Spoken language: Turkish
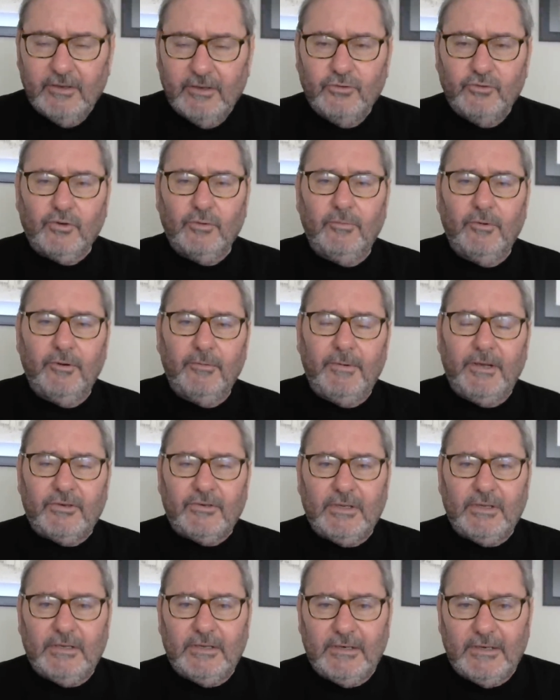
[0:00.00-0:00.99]

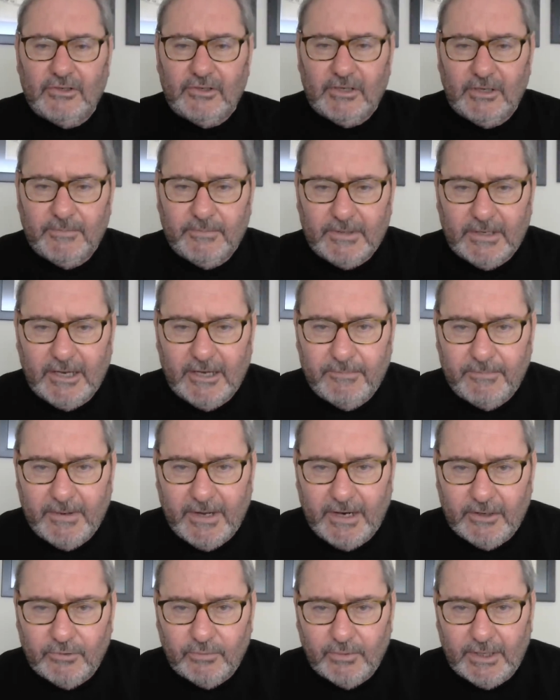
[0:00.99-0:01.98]
Cumhurbaşkanı Recep Tayyip
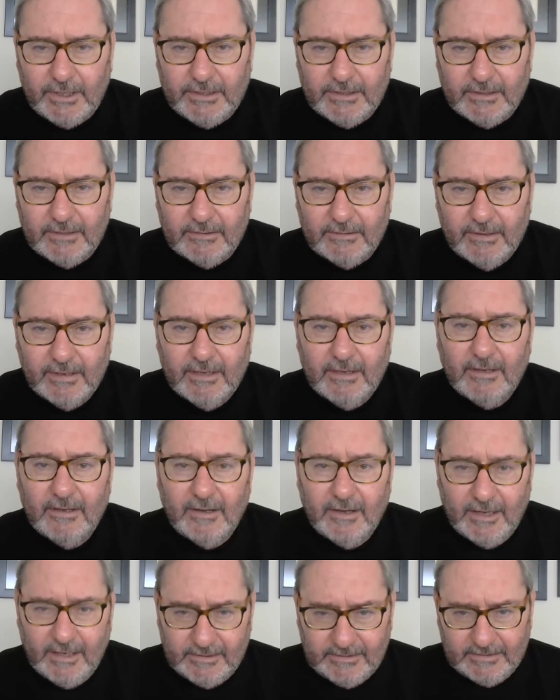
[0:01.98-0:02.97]
Erdoğan'ın
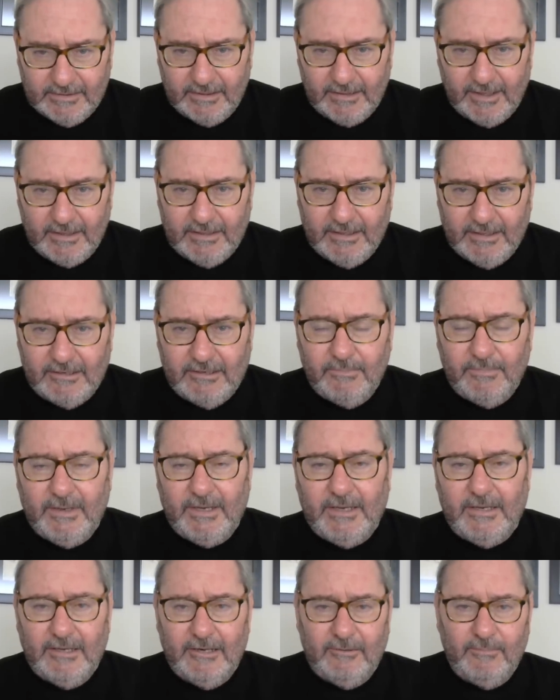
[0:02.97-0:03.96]
Haziran
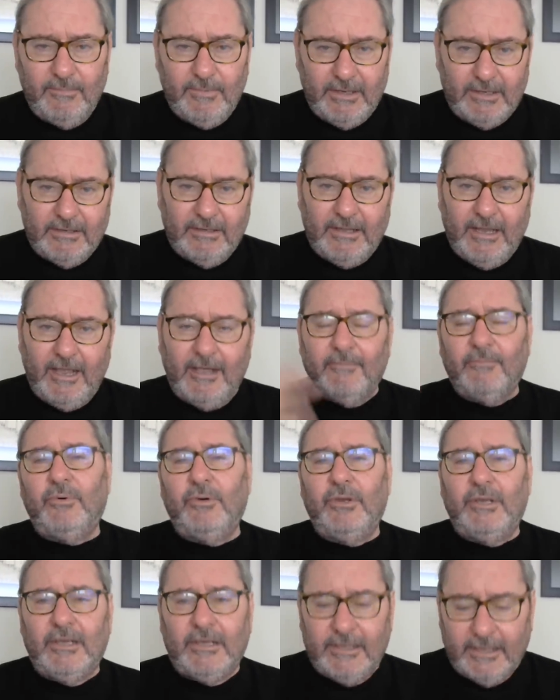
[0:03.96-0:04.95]
2022'den
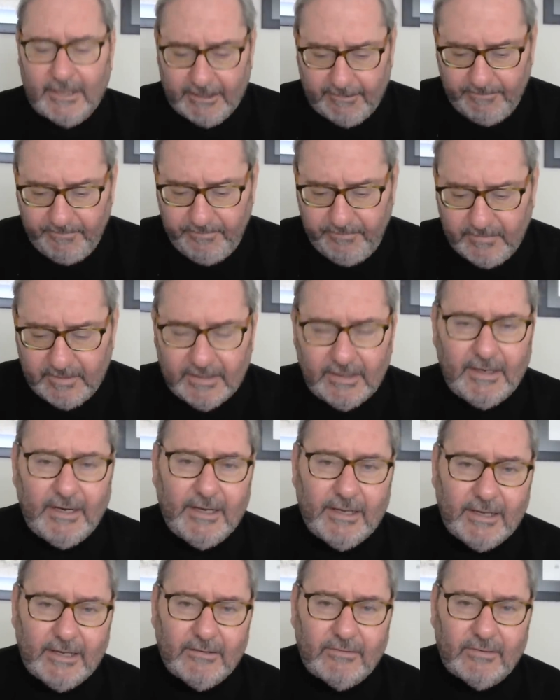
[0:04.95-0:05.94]
bu yana
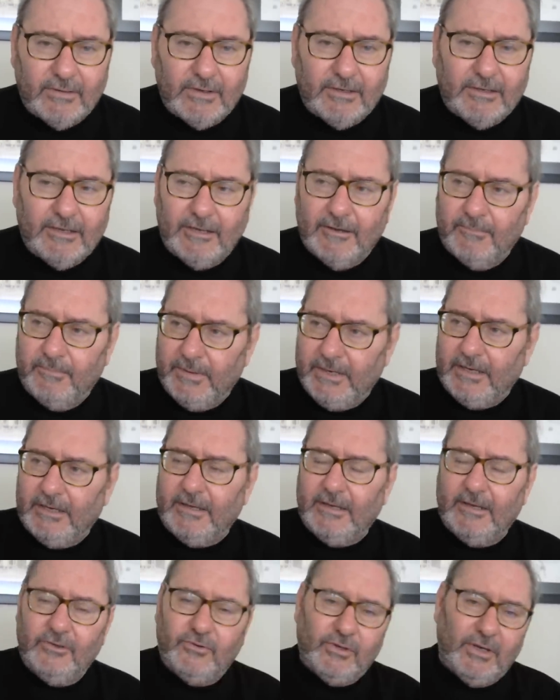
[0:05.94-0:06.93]
dile getirdiği bir
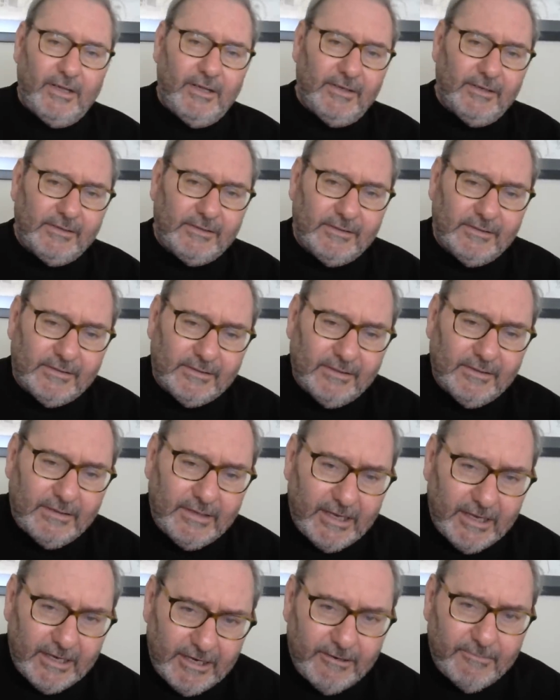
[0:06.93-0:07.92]
gece
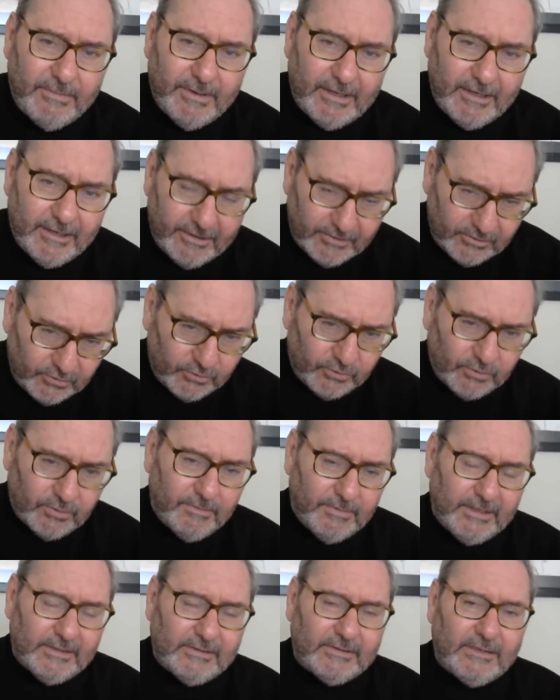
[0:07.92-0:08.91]
ansızın gelebiliriz
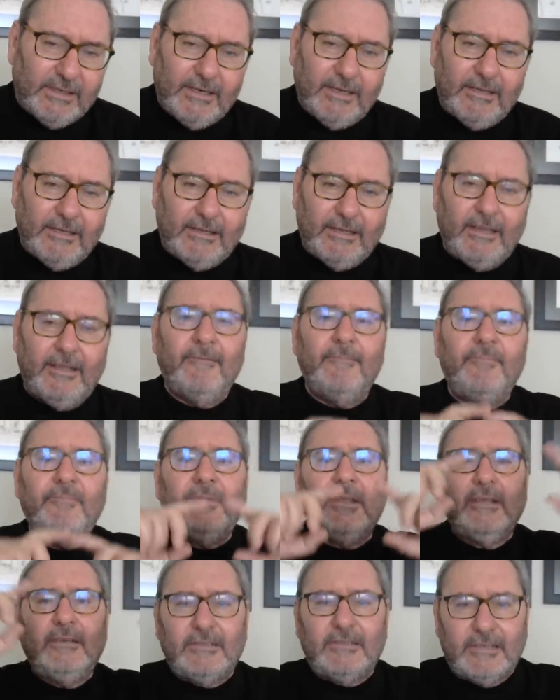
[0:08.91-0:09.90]
cümlesiyle de
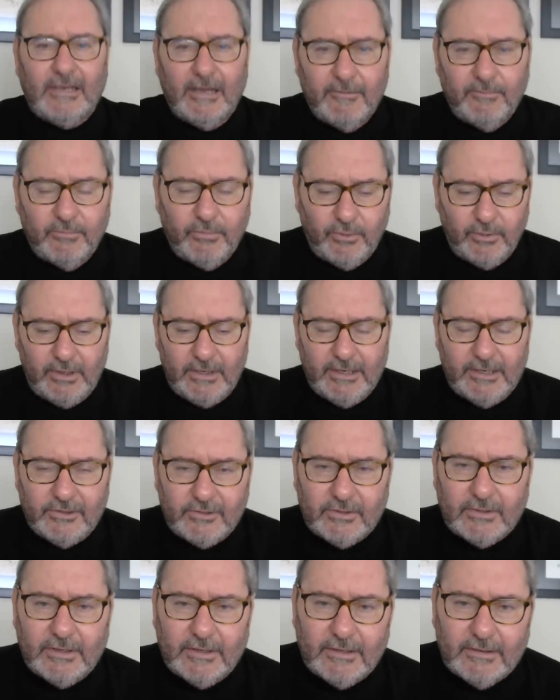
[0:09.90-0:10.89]

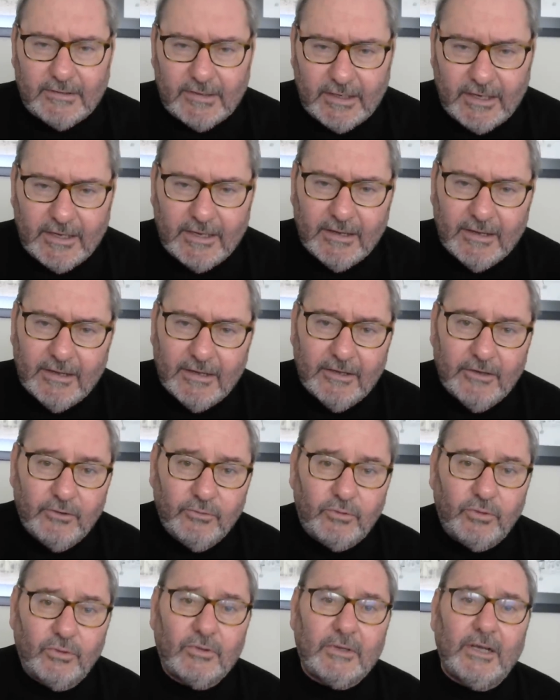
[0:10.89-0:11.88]
sembolleştirdiği
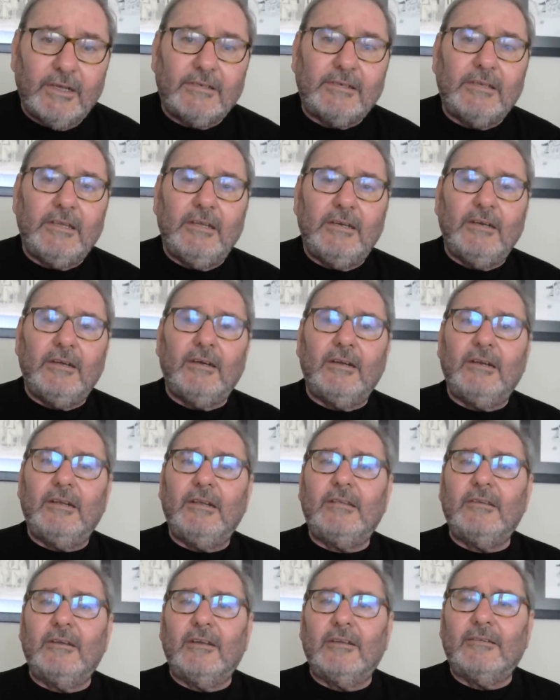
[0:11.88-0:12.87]
Türk askeri
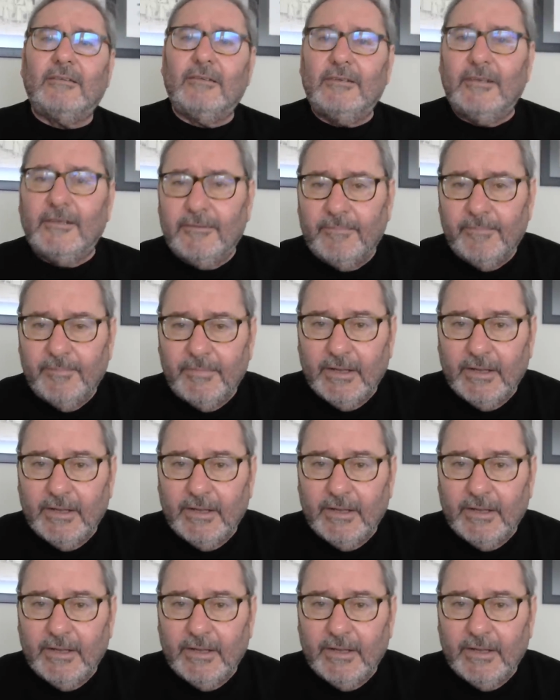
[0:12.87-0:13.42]
harekatının